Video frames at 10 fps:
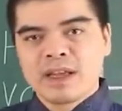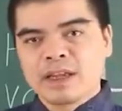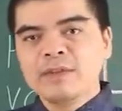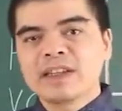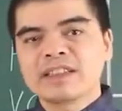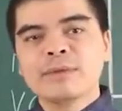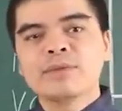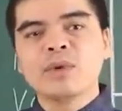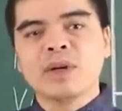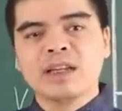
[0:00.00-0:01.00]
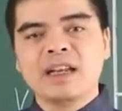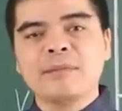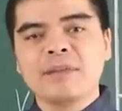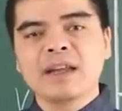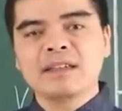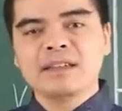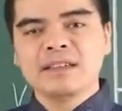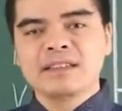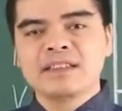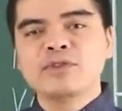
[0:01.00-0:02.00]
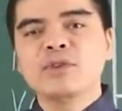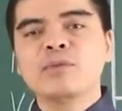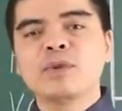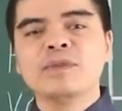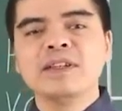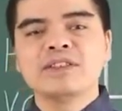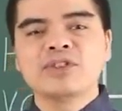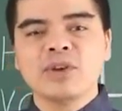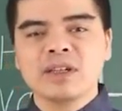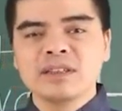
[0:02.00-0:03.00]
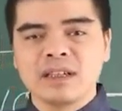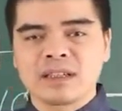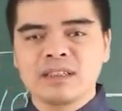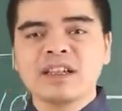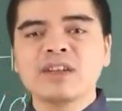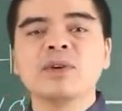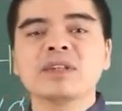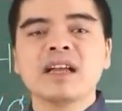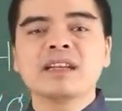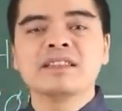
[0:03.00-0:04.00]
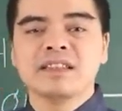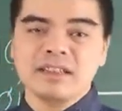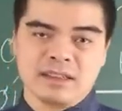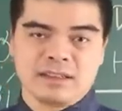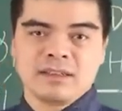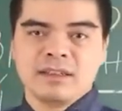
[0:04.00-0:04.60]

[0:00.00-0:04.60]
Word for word: cái việc xem tuổi làm ăn sẽ giúp quý vị chọn được những cái đối tác chiến lược